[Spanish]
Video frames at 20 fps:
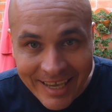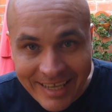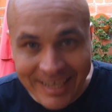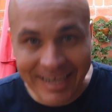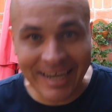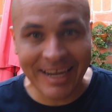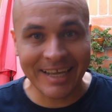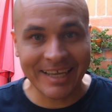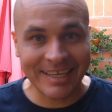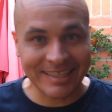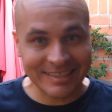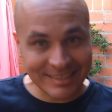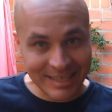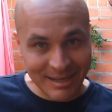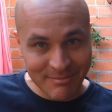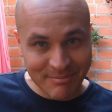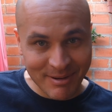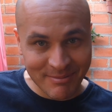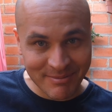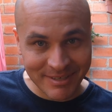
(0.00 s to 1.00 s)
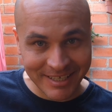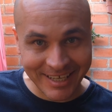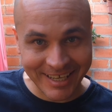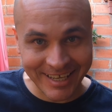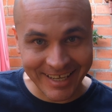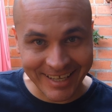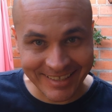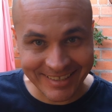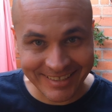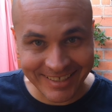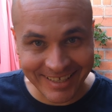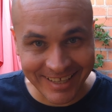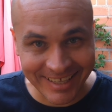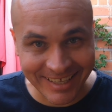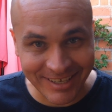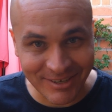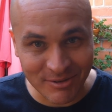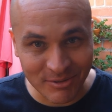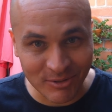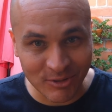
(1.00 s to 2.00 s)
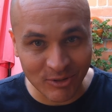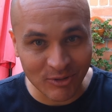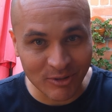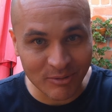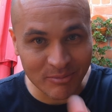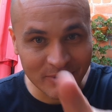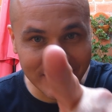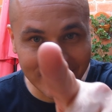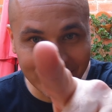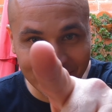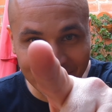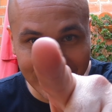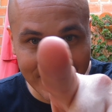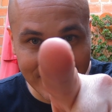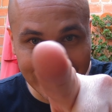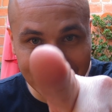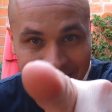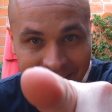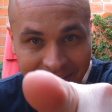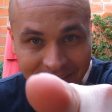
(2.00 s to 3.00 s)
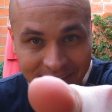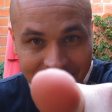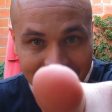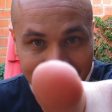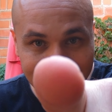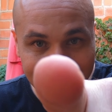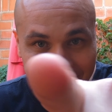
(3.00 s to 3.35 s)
es la que está para mi gente de YouTube? Estoy mirando el lente a ver.